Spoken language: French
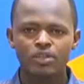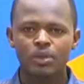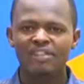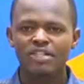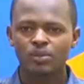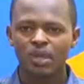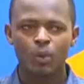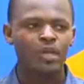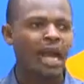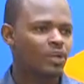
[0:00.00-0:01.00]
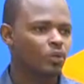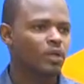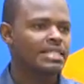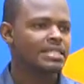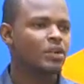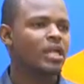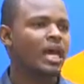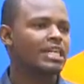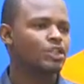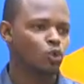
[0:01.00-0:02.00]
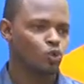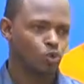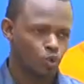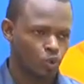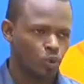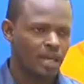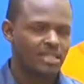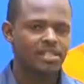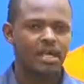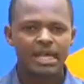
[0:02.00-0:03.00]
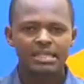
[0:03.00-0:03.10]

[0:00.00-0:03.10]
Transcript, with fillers: cela va se dérouler à Econa, c'est dans la région du sud-ouest.